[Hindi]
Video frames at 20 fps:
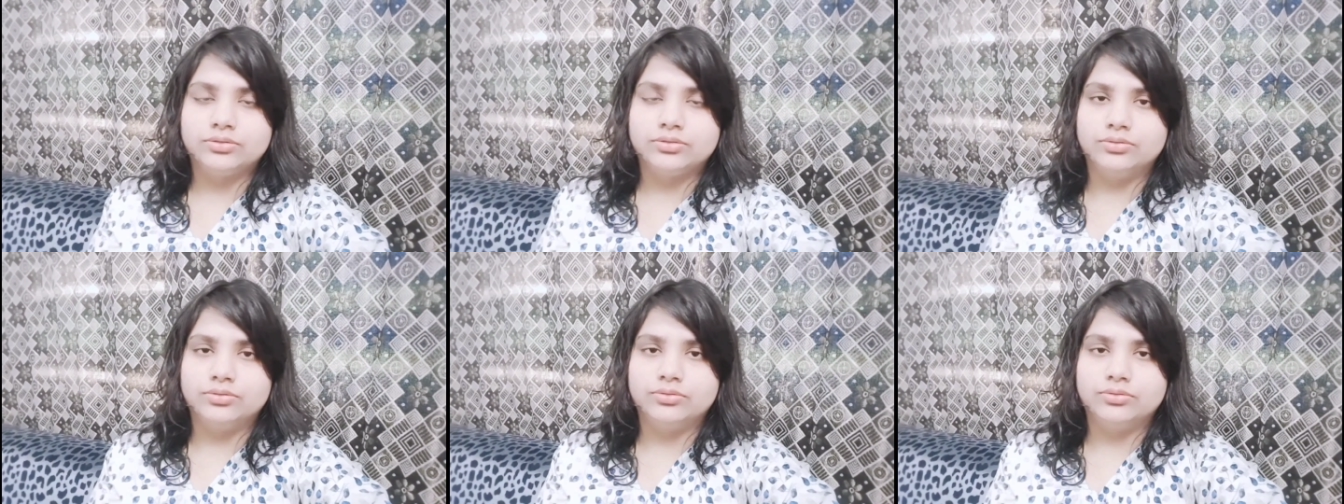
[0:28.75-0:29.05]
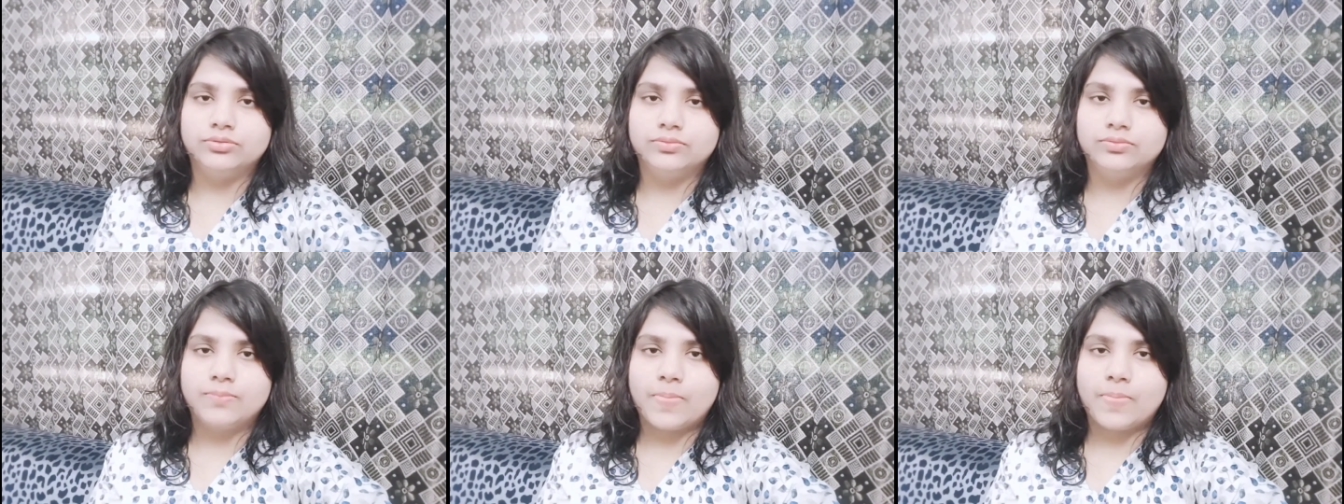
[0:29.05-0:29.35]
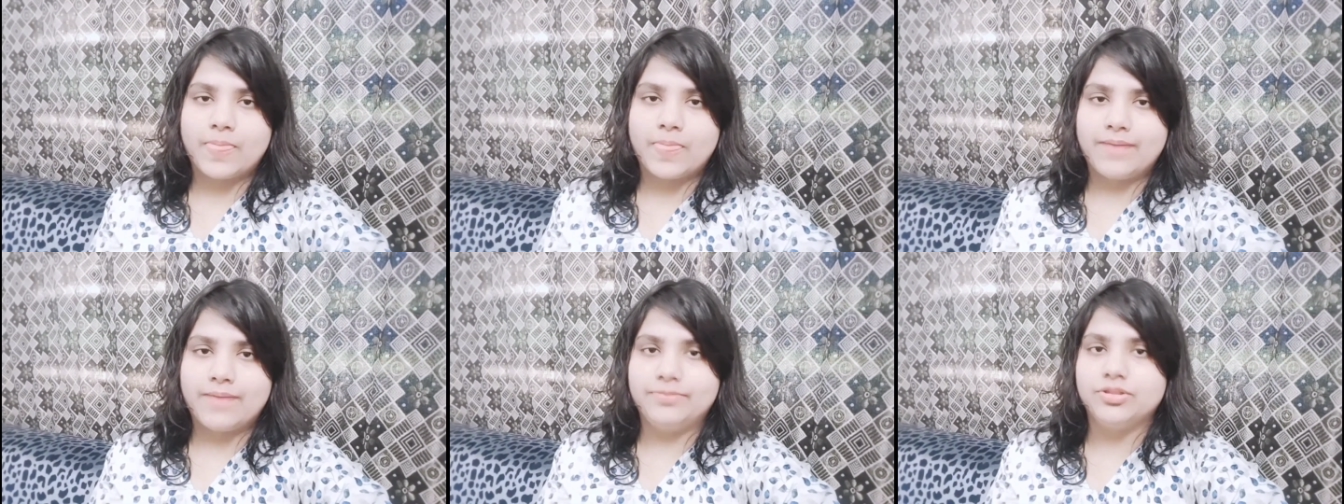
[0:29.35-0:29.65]
तो
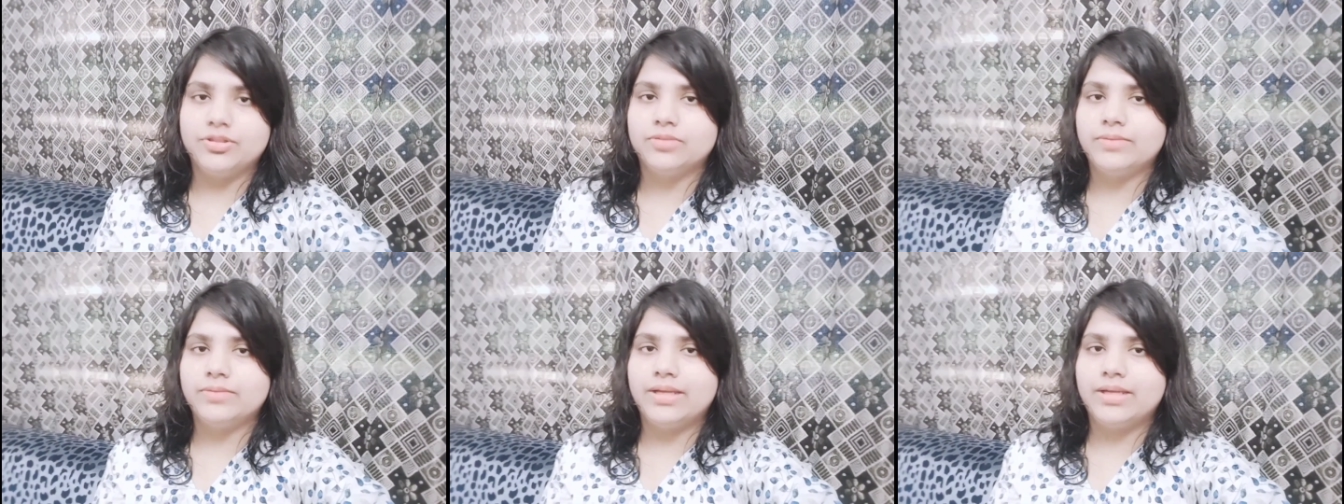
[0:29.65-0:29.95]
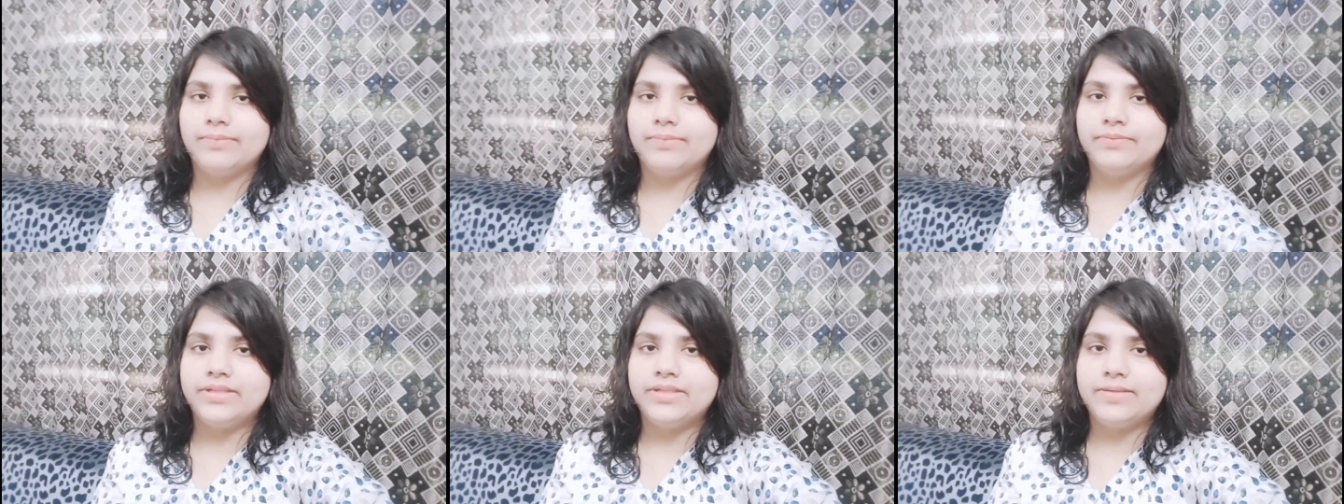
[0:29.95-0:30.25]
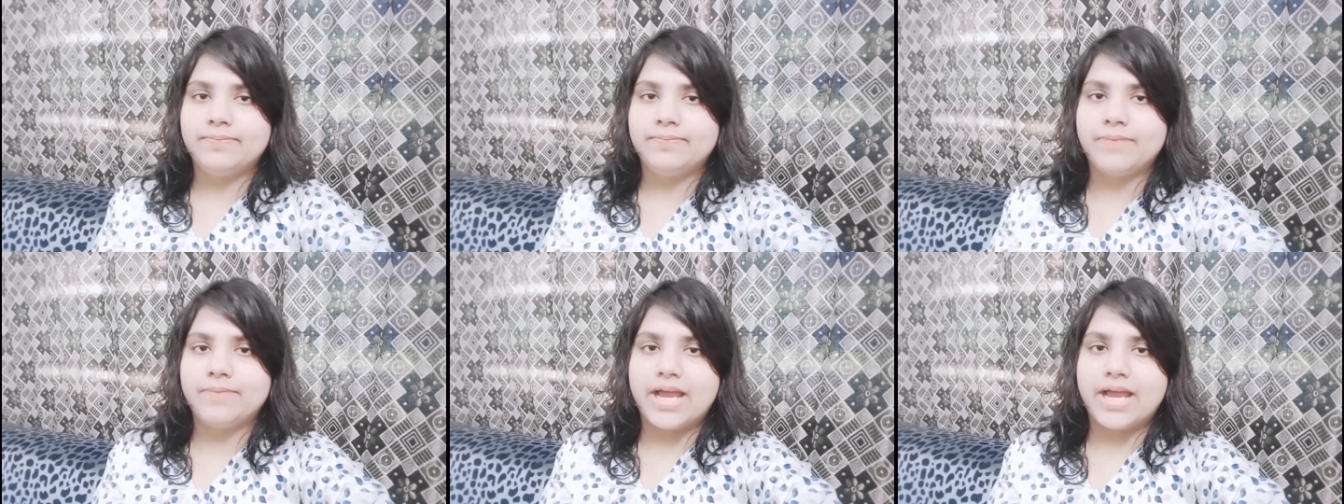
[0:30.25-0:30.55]
अभी तो मैं अपनी
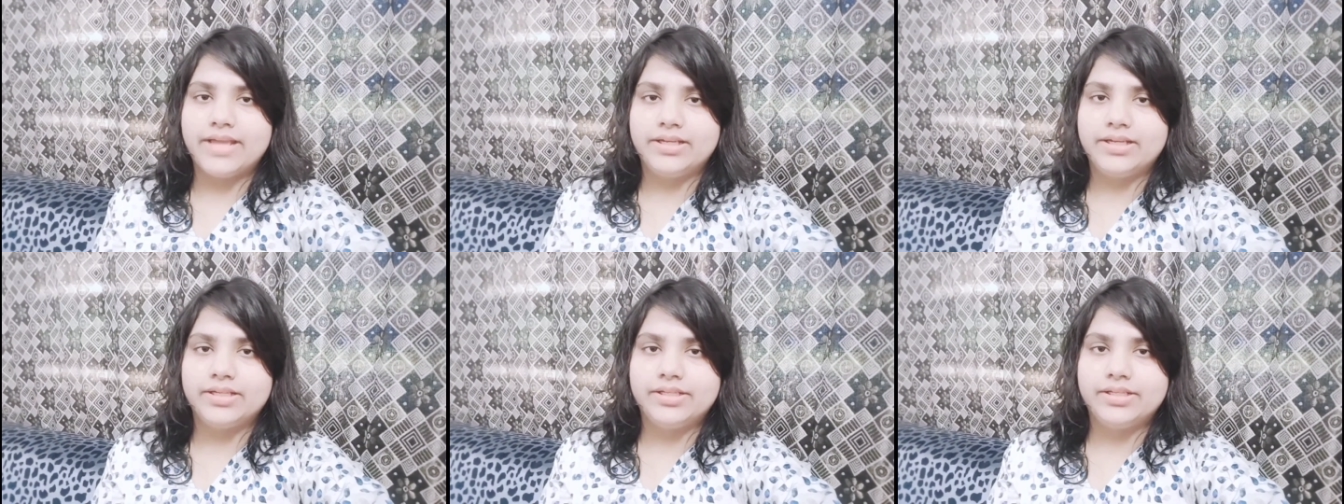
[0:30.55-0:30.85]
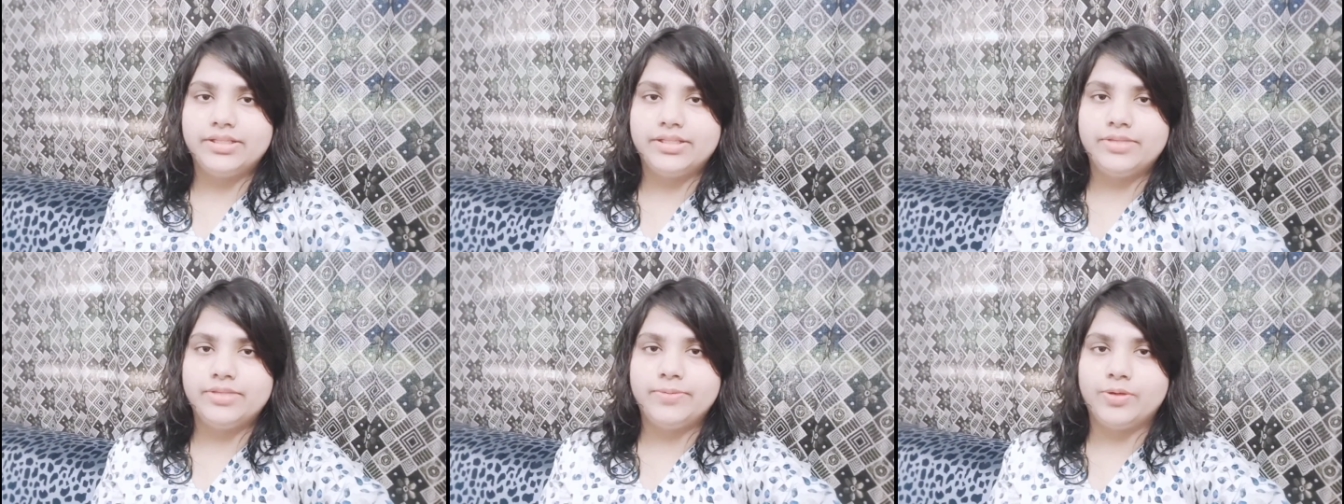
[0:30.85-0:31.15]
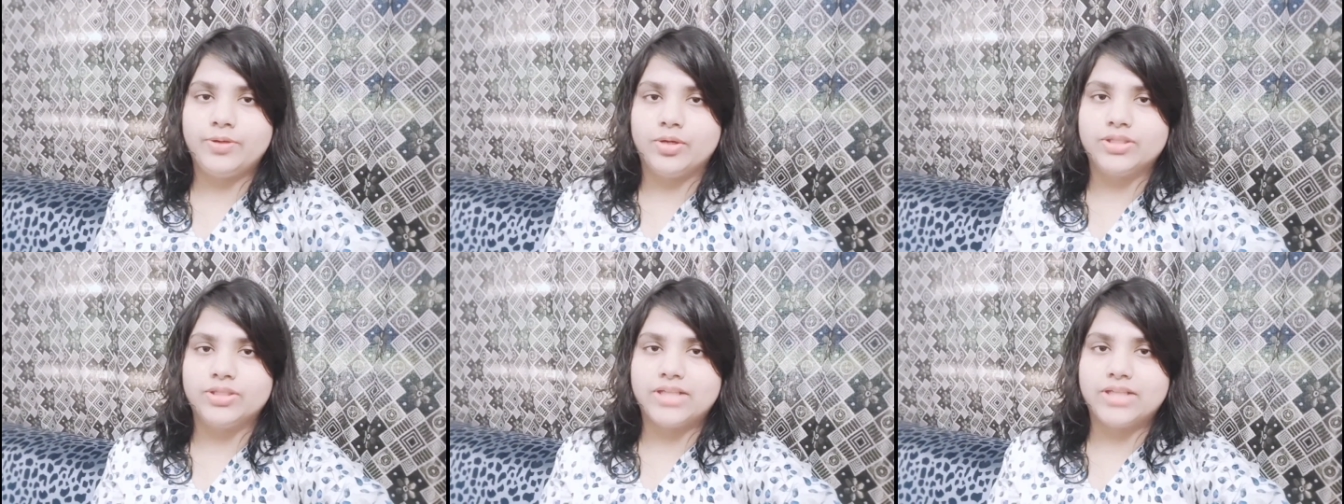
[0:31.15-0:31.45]
पढ़ाई कर रही थी
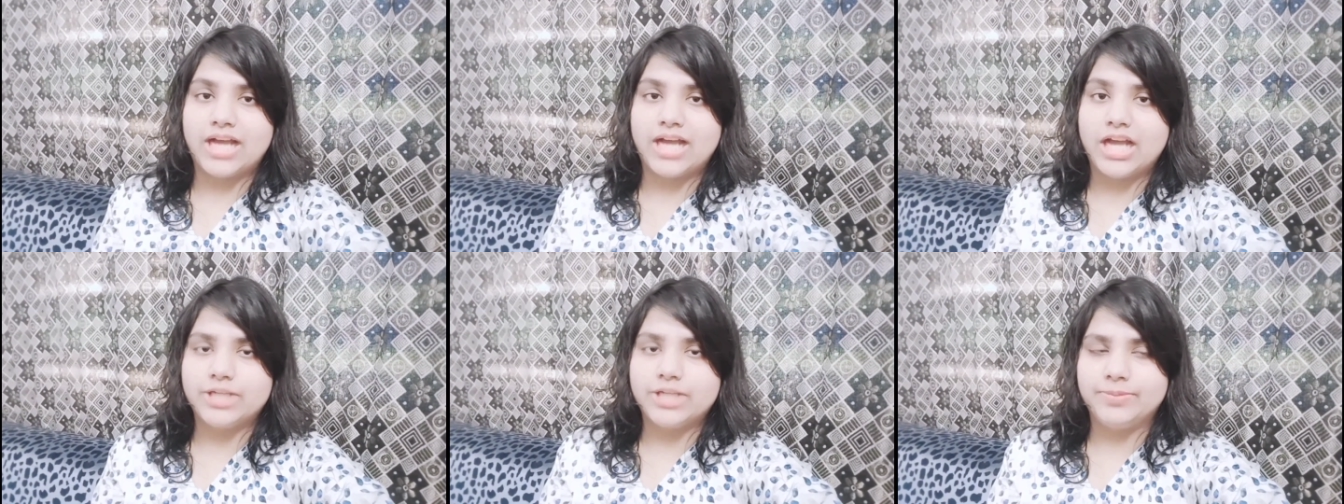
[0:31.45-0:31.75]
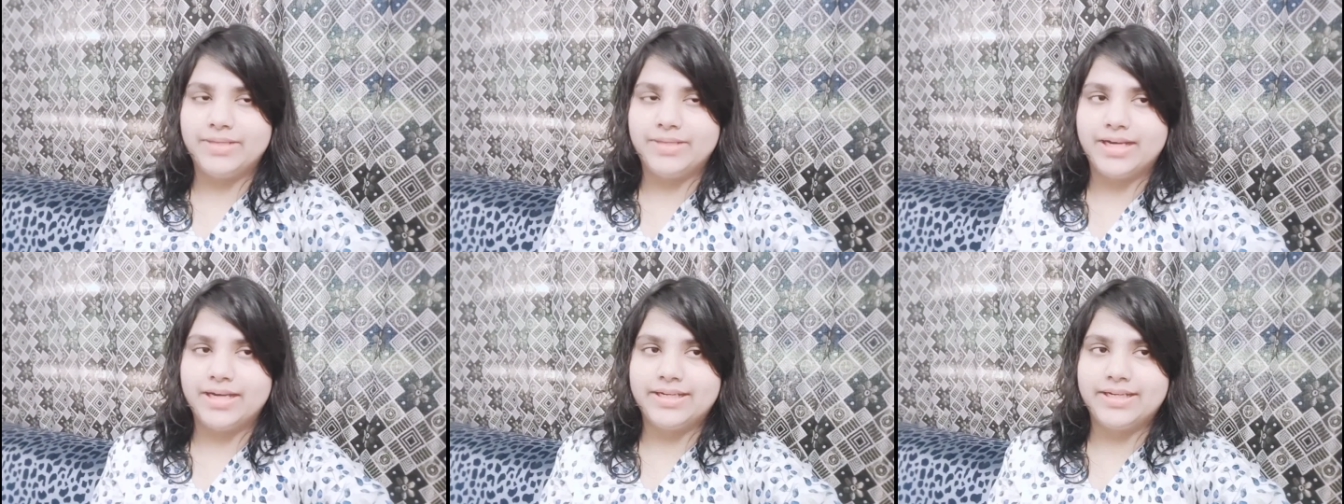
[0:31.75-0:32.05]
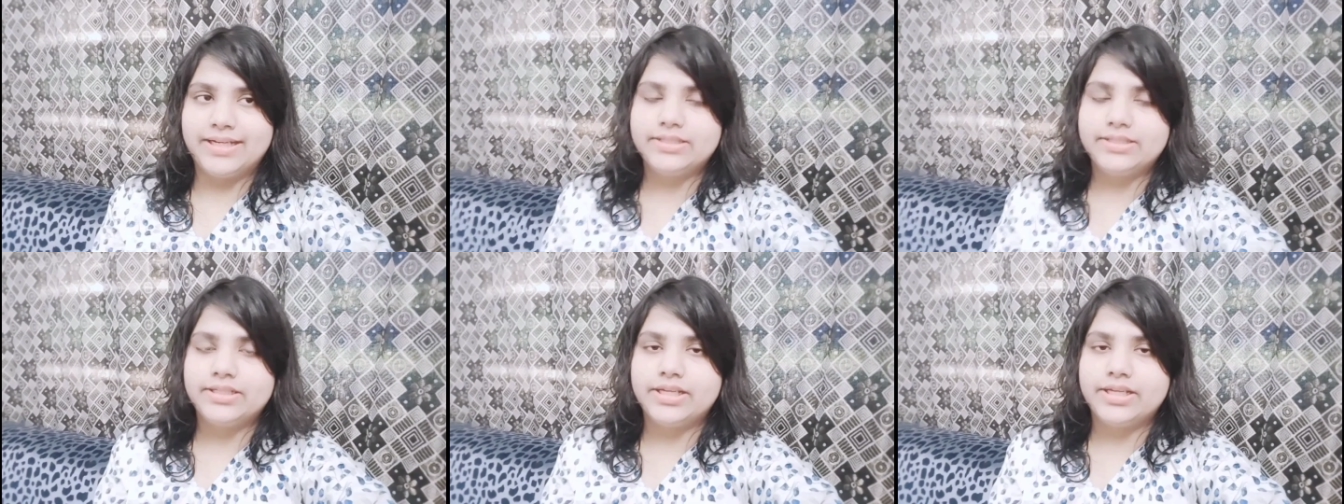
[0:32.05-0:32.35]
बिकॉज़ आज मेरा
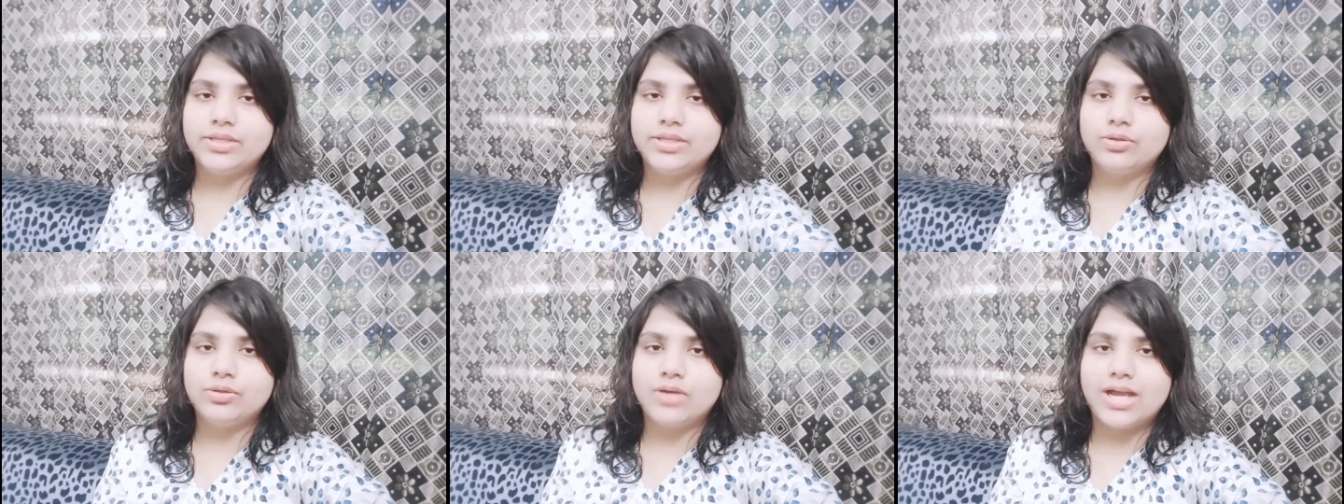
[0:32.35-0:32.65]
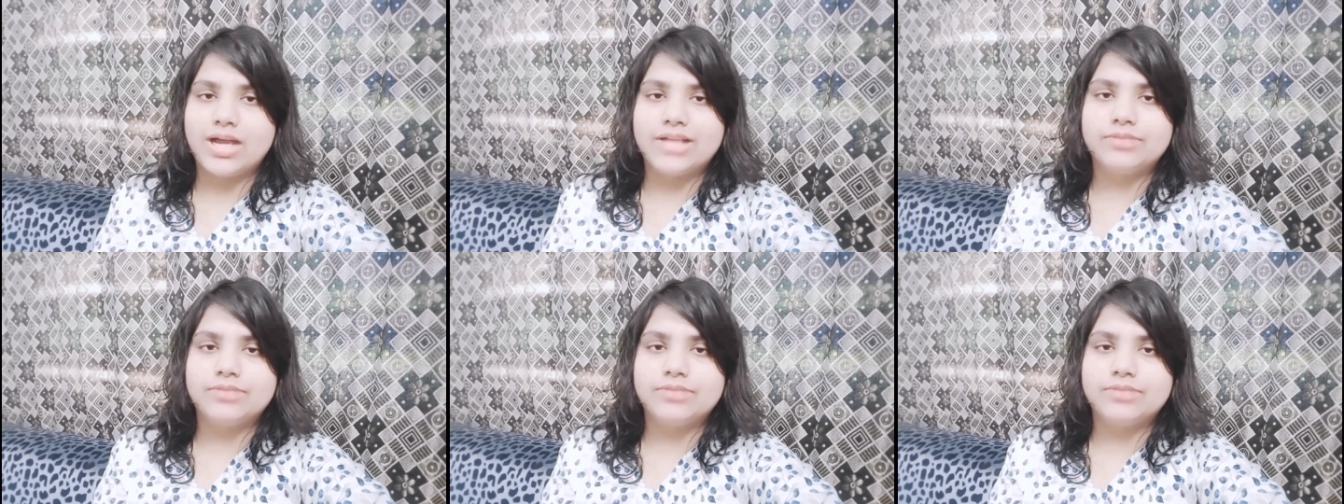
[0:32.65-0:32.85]
टेस्ट है तो